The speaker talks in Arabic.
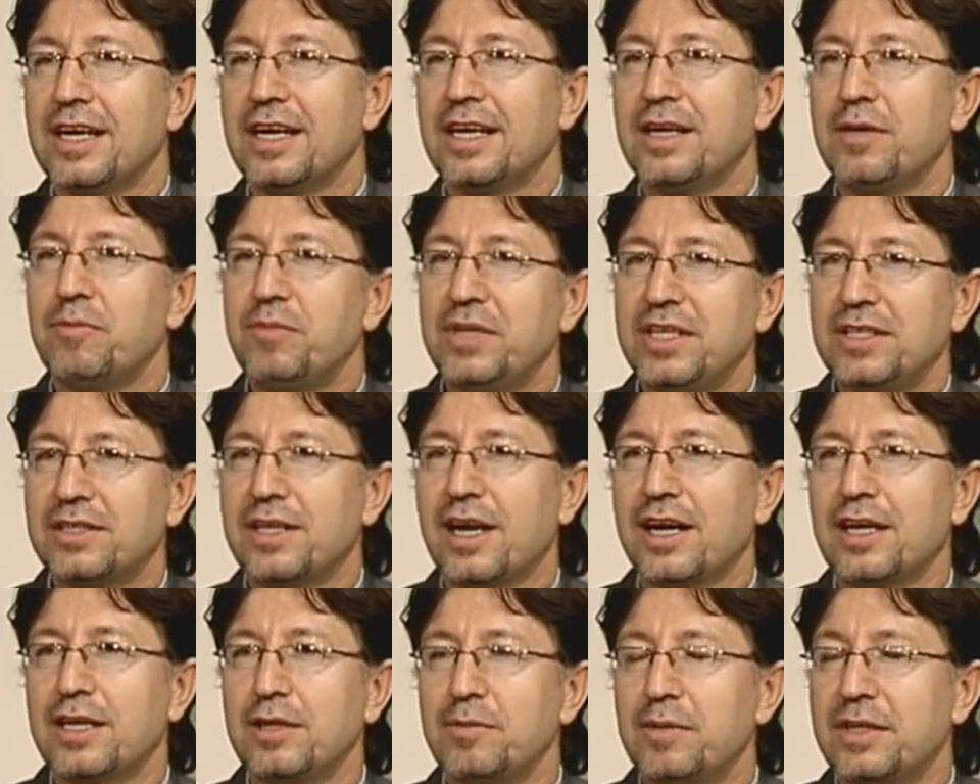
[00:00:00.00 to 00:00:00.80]
من
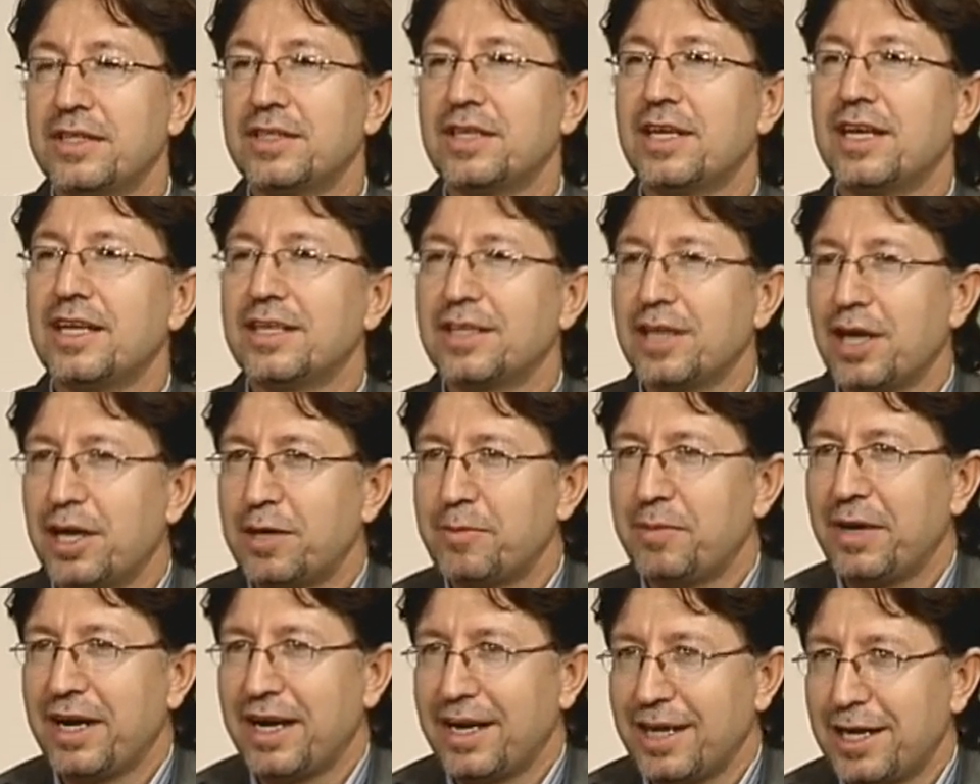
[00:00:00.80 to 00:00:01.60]
تقريبا ثلاث
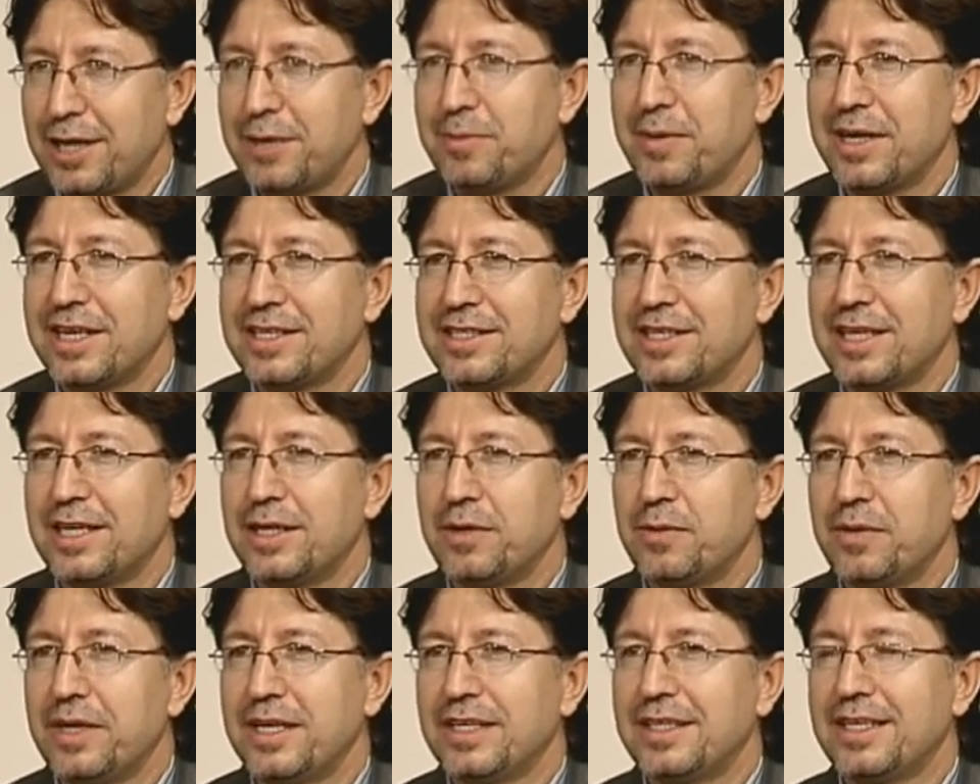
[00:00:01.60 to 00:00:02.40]
أربع, أربع
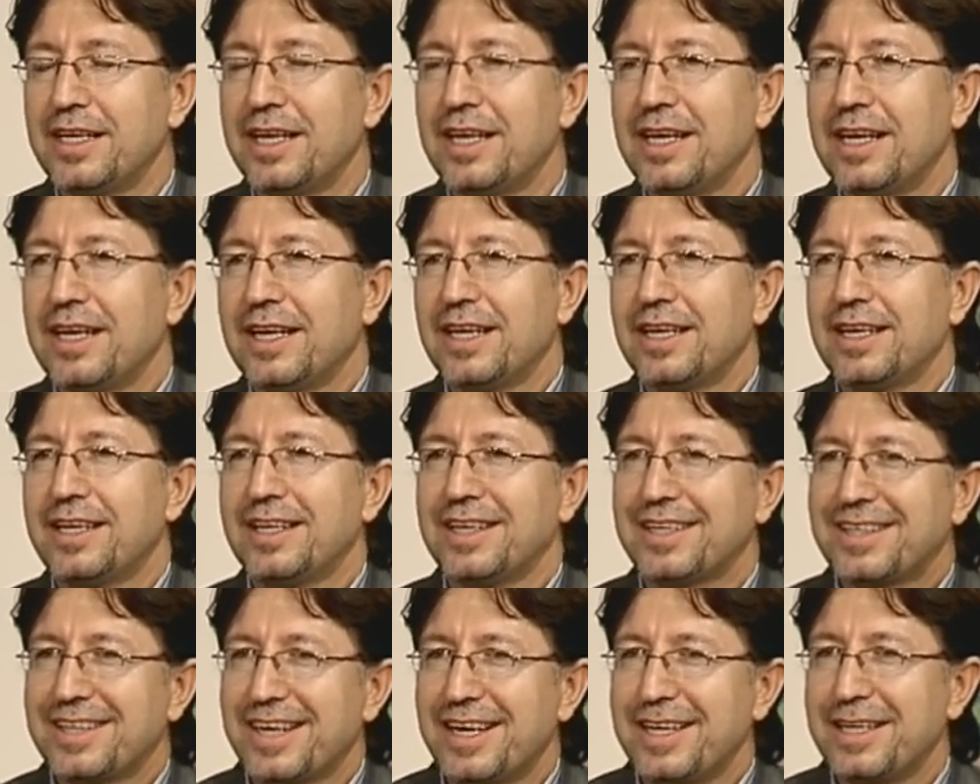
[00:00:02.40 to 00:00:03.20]
سنوات
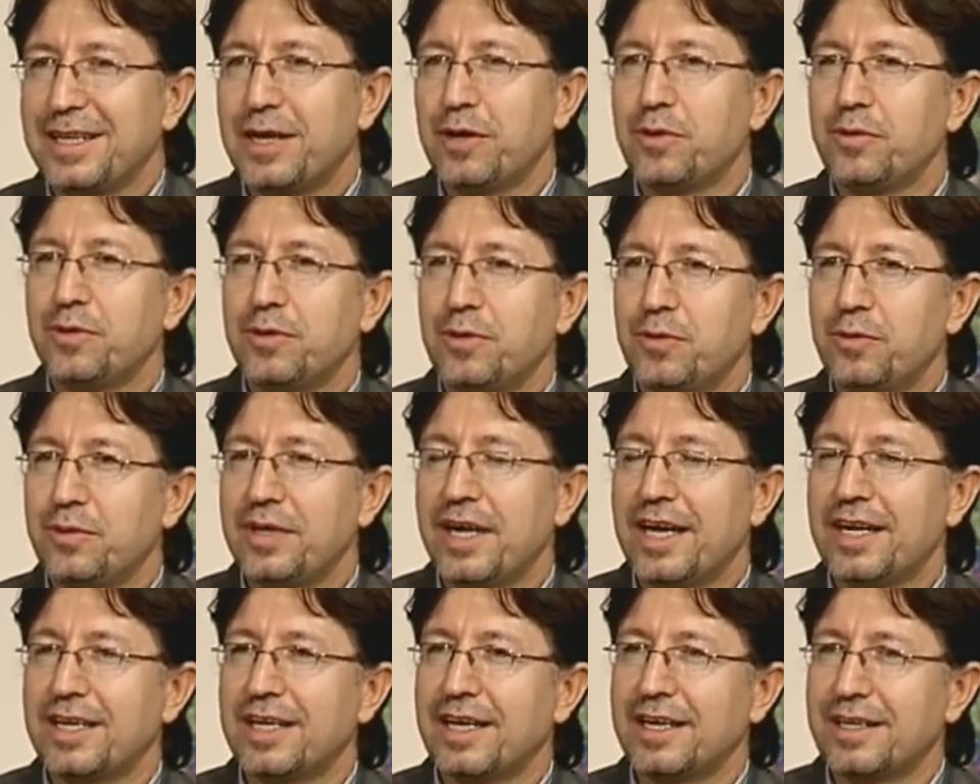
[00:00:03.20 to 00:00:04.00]
آه، كان
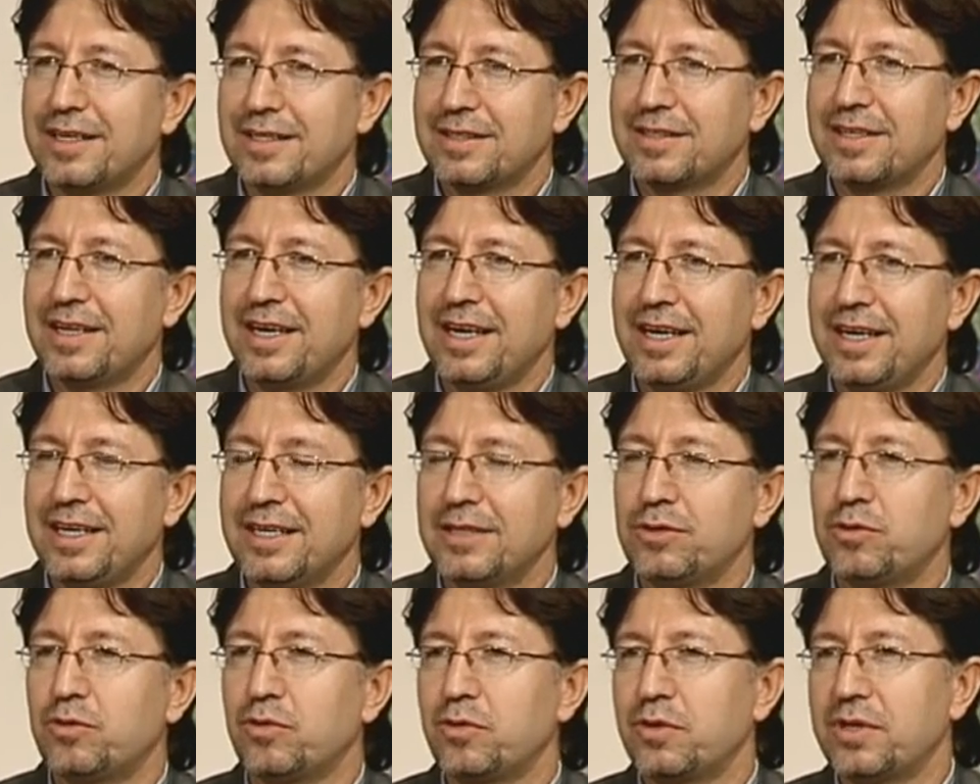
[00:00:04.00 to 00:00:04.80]
هناك
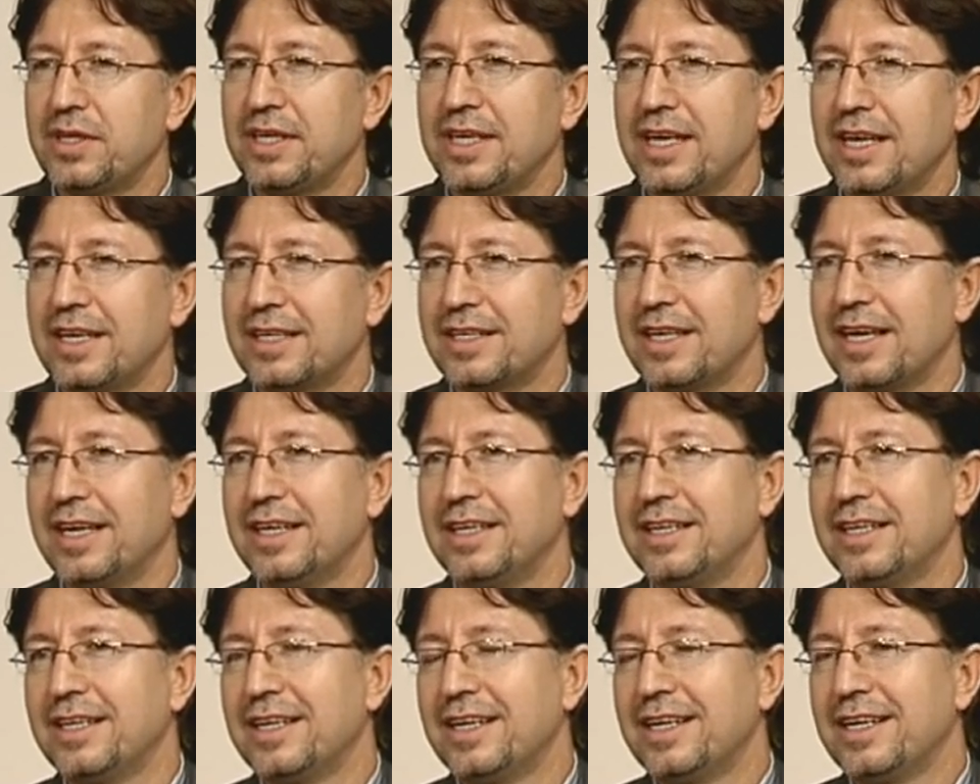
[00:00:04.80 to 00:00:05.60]
اقتراحات تركيا
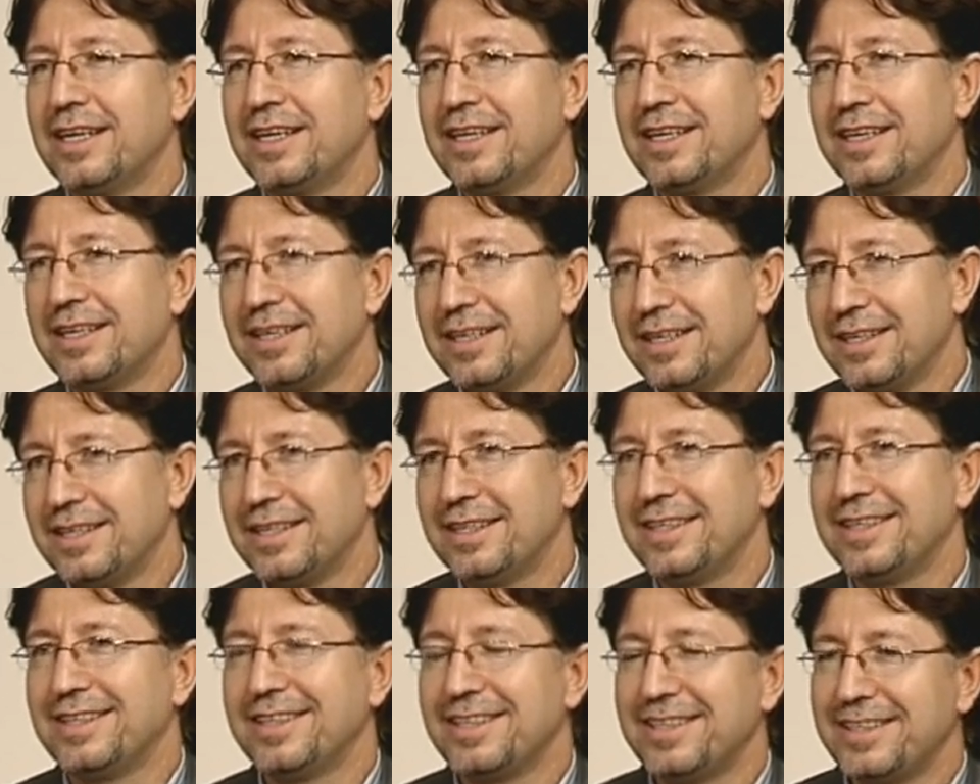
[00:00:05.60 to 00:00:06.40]
كي
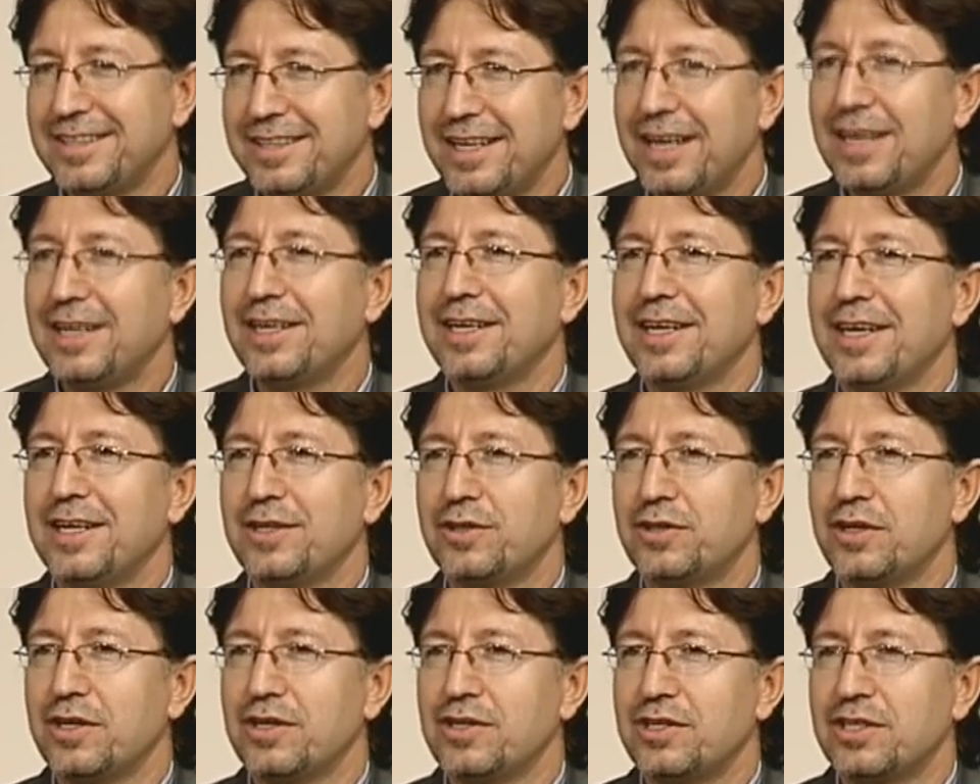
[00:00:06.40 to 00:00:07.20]
آه، نلغي
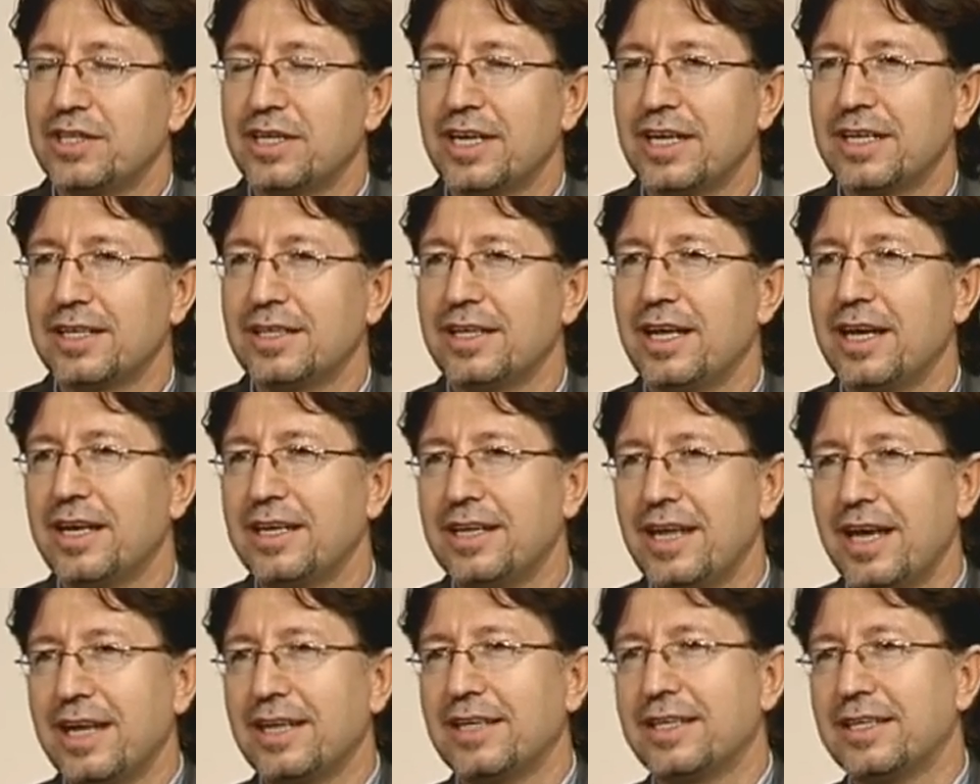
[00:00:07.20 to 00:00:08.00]
التأشيرات,
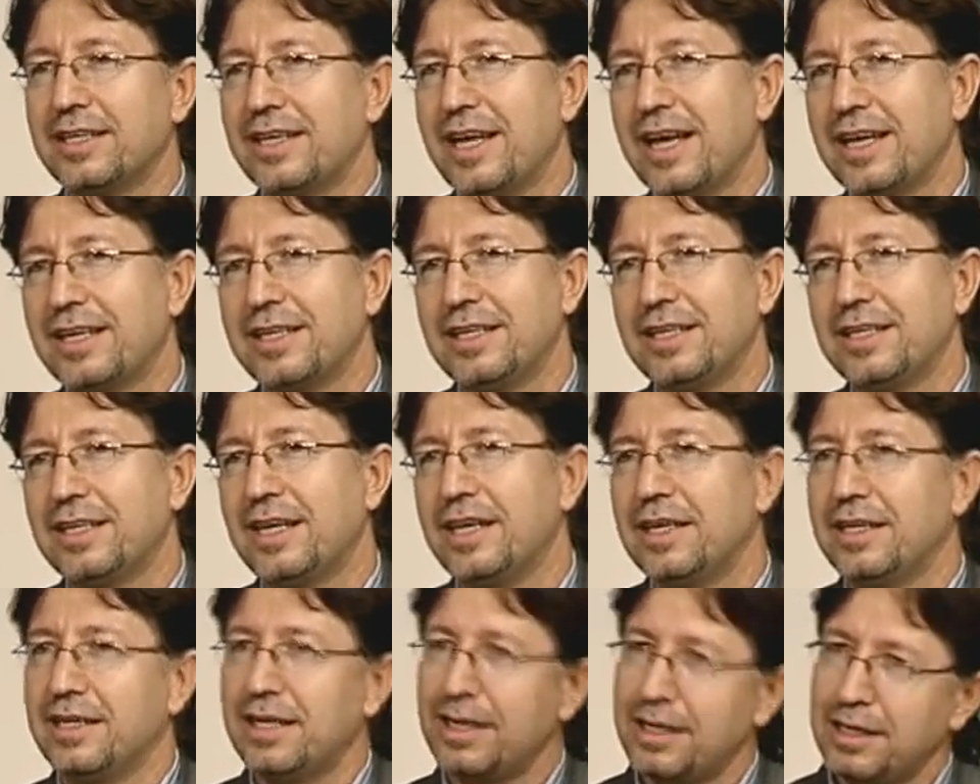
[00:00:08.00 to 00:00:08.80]
التأشيرات آه.
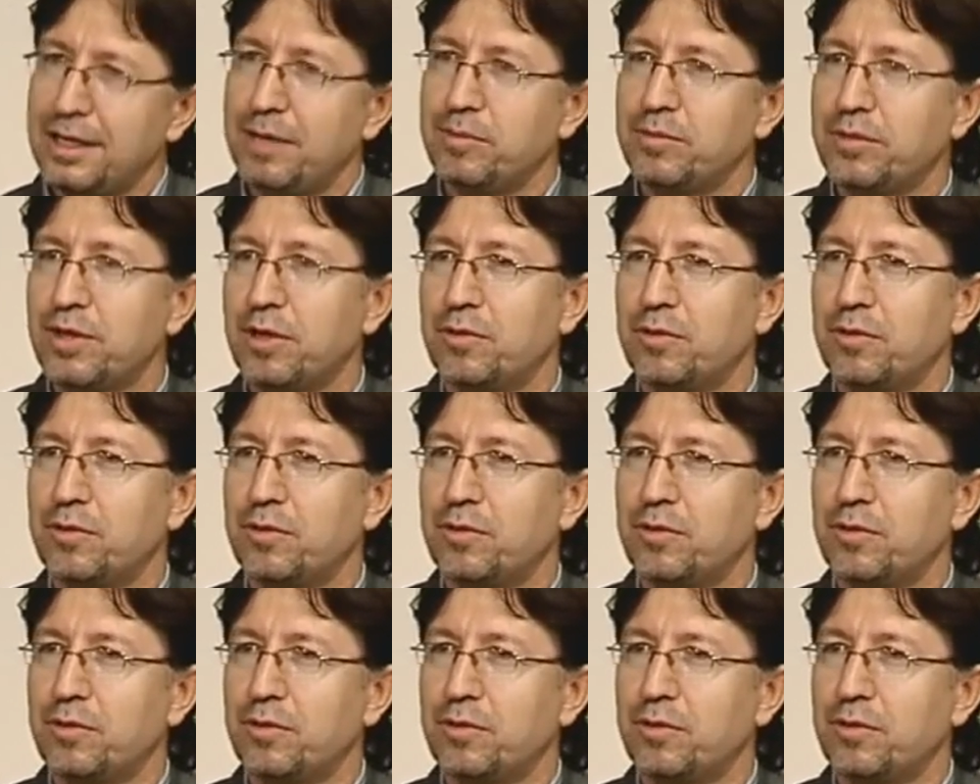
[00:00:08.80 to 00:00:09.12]
لكن آه. لم